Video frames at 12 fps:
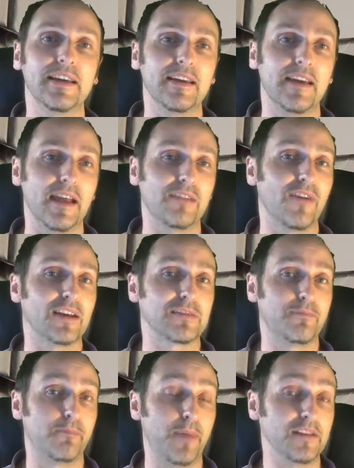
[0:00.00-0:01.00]

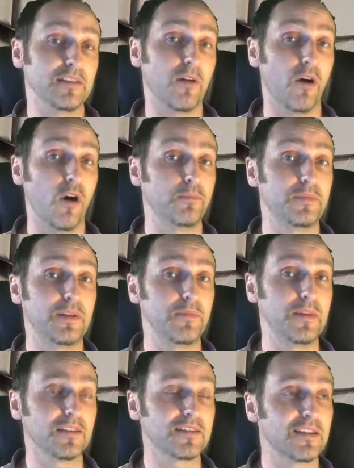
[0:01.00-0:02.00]
etwas besser
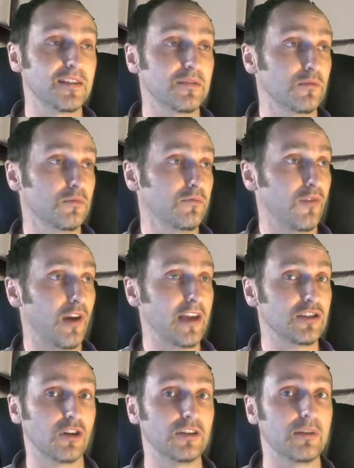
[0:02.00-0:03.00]
optimiert sind und
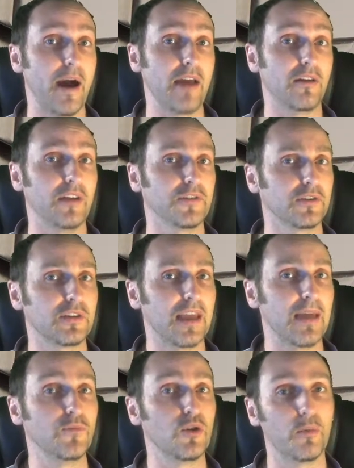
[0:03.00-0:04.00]
vielleicht auch dem einen oder anderen
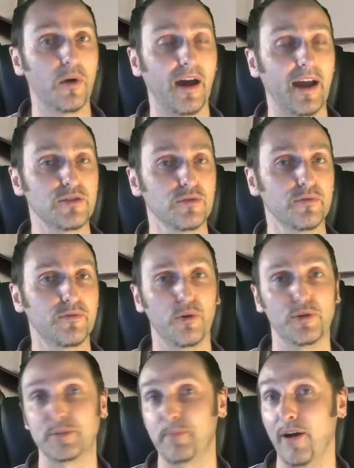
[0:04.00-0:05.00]
Game eine Überraschung für
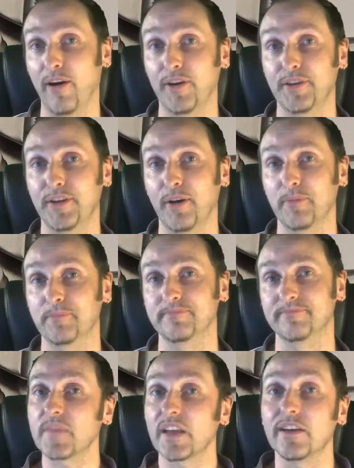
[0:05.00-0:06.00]
uns parat haben.
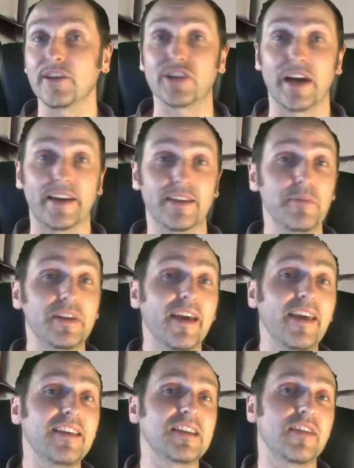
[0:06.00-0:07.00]
Ich hatte mit
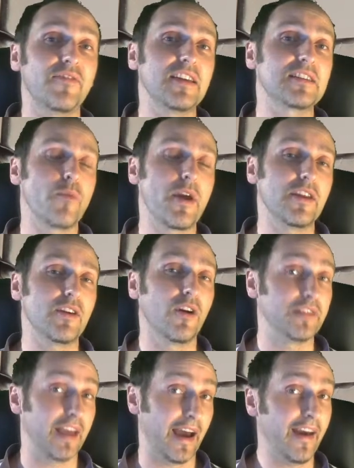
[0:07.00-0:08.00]
der XFX
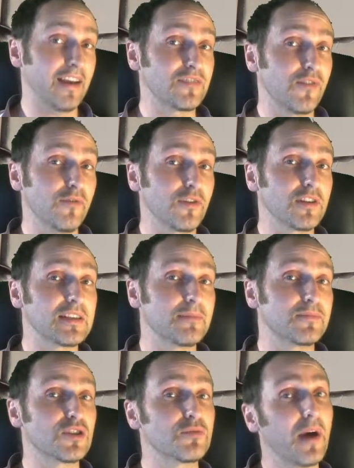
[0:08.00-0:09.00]
Radeon RX
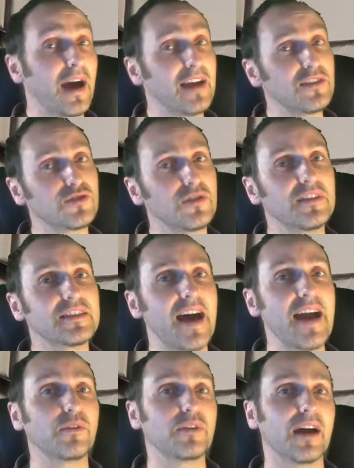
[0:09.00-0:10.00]
570 bereits schon das
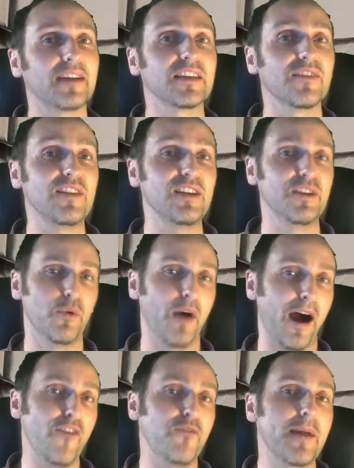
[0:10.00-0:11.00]
ein oder andere Video
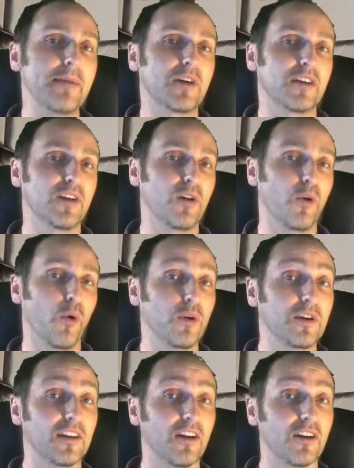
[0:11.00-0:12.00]
auf meinem Kanal
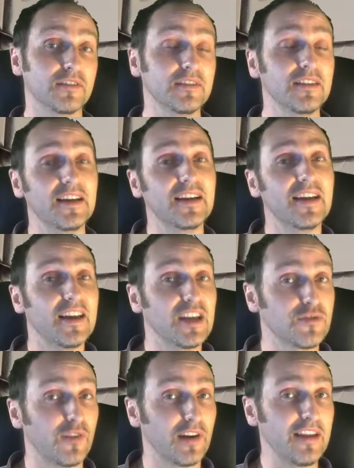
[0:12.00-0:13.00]
hochgeladen.
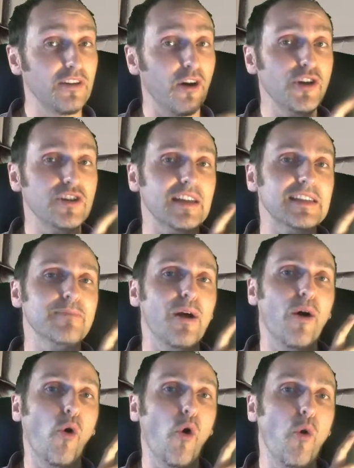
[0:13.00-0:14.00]
Ich verlinke euch jetzt
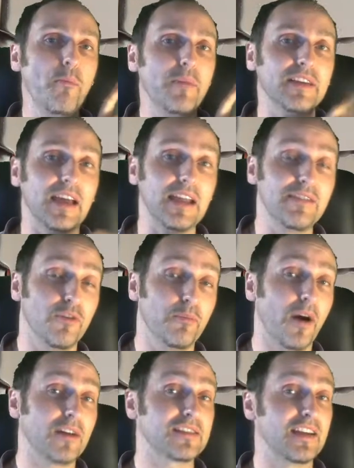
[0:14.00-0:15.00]
mal oben in der
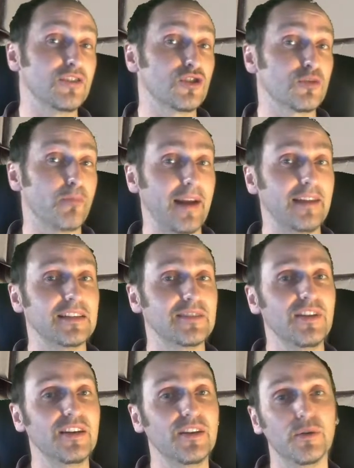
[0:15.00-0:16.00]
Infobox ein spannendes
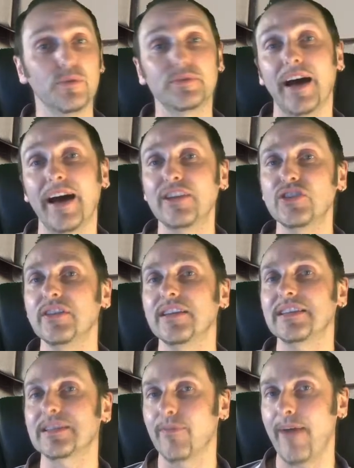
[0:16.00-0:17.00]
Video. Da hatte ich
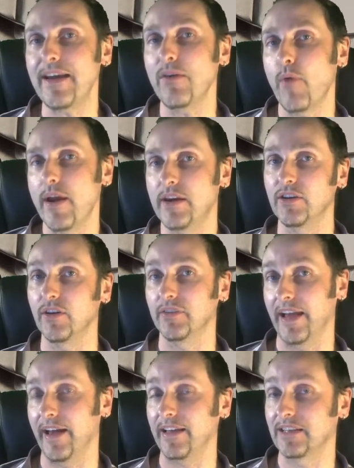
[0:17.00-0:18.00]
eine zweite
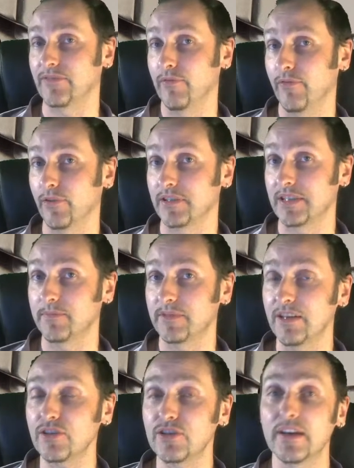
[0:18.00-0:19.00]
Radeon RX
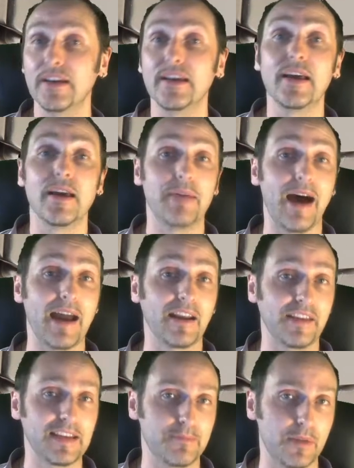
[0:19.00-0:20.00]
570,
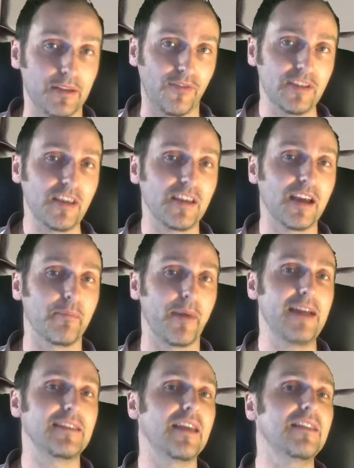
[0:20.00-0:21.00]
allerdings mit
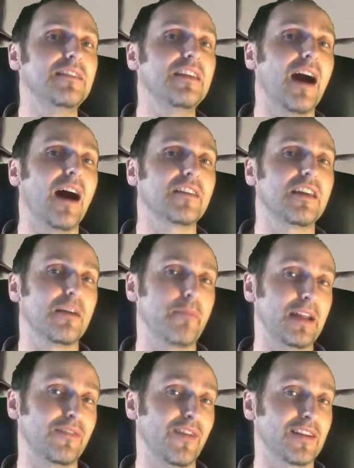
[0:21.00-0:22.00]
GB gegen die 8
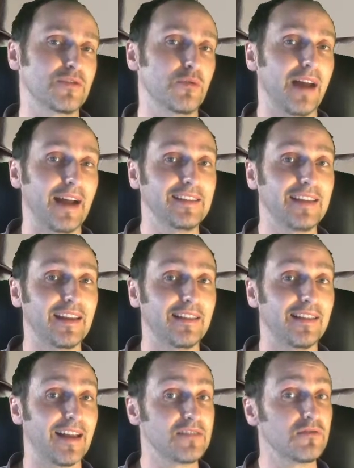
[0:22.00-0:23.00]
GB Version
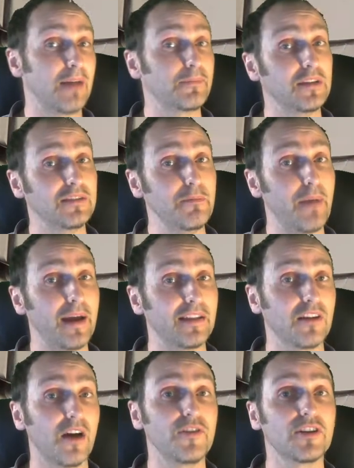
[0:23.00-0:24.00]
antreten lassen und habe dann die beiden
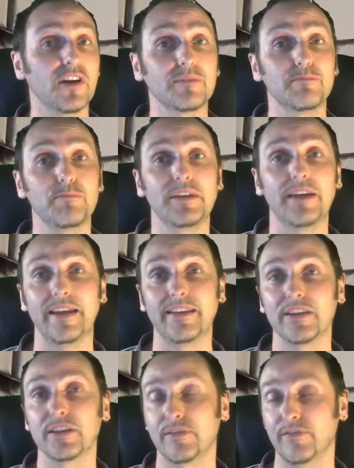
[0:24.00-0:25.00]
Grafikkarten
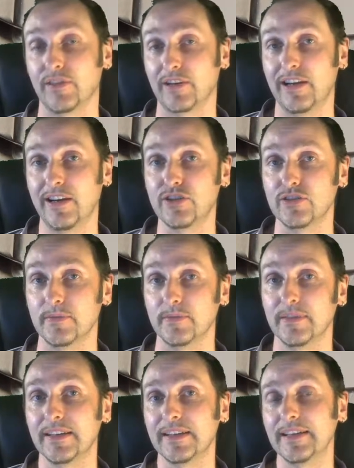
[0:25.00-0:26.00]
miteinander verglichen.
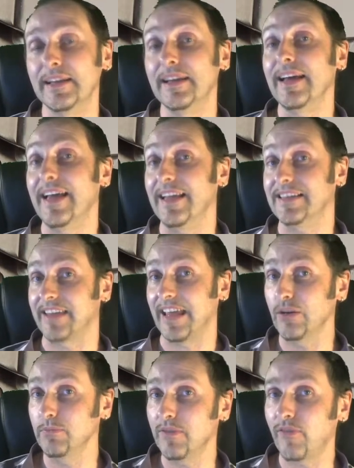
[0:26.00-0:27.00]
Es
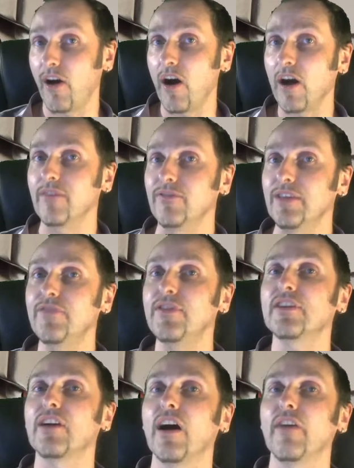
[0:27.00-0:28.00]
geht um die Frage, wie
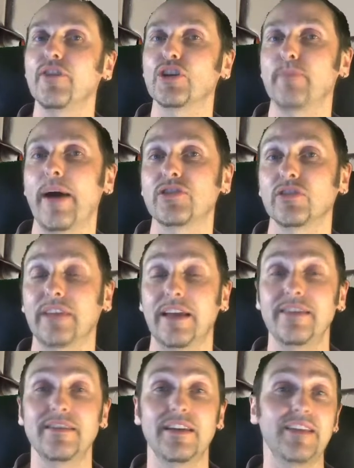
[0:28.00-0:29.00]
viel Grafikspeicher
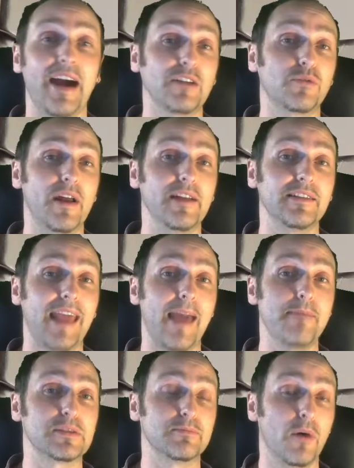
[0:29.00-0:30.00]
denn in aktuellen
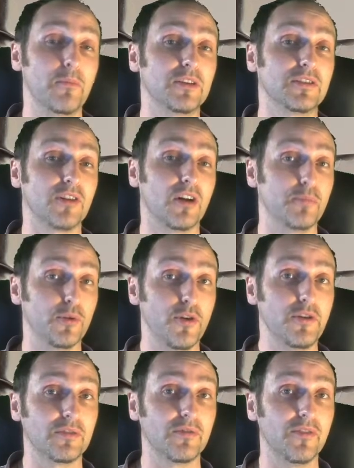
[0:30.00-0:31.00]
Games momentan
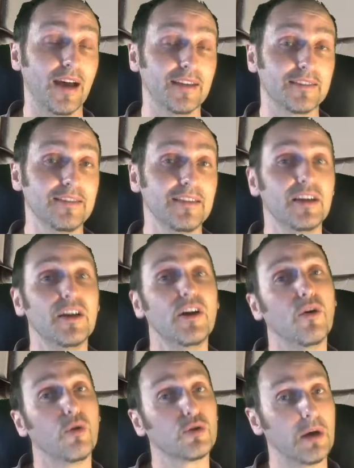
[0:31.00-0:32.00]
benötigt werden
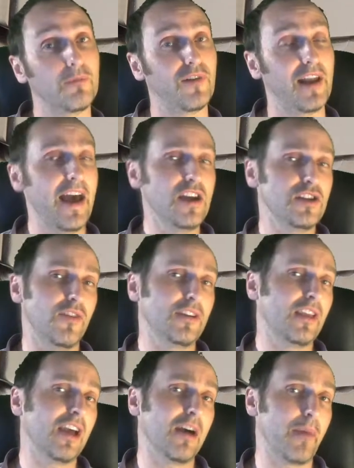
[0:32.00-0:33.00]
oder ob vielleicht 4
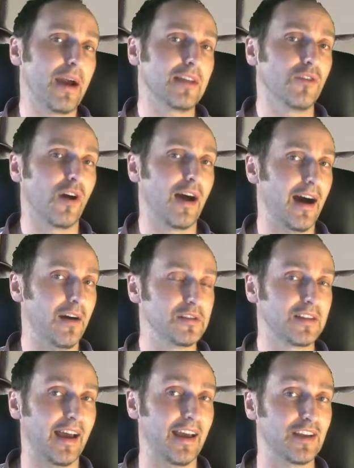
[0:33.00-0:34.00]
GB noch
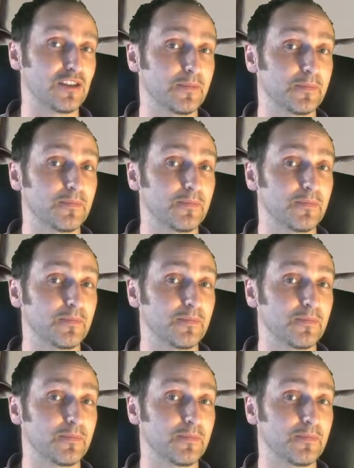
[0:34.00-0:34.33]
ausreichen.